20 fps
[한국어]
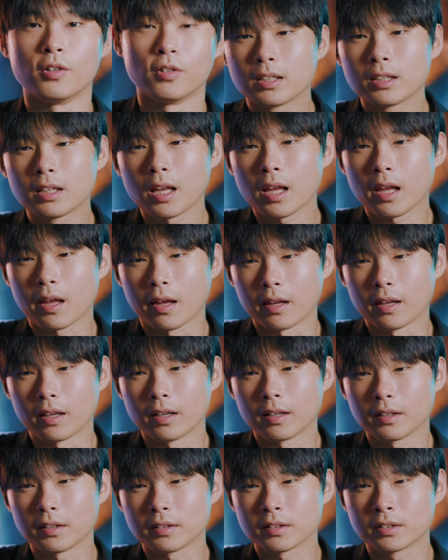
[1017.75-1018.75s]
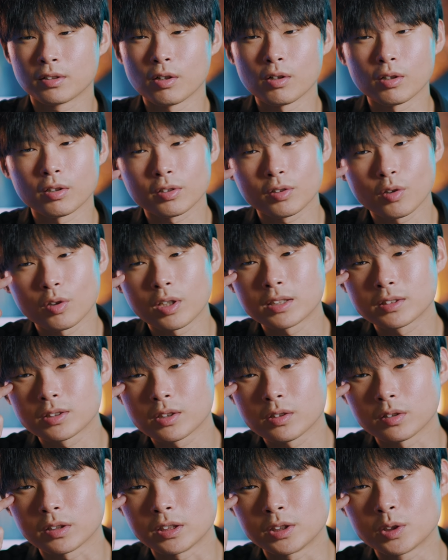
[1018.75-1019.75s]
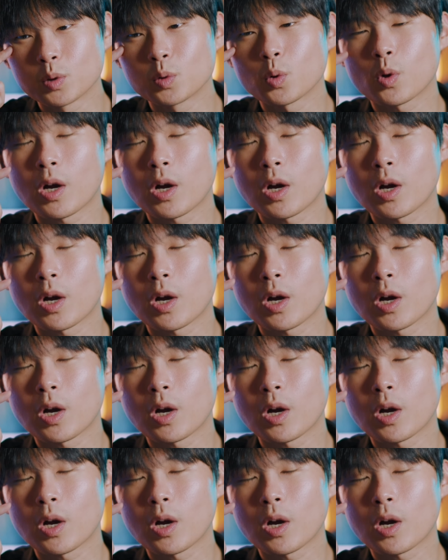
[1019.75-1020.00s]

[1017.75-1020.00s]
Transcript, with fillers: 근데 그걸 떠나서 이 정도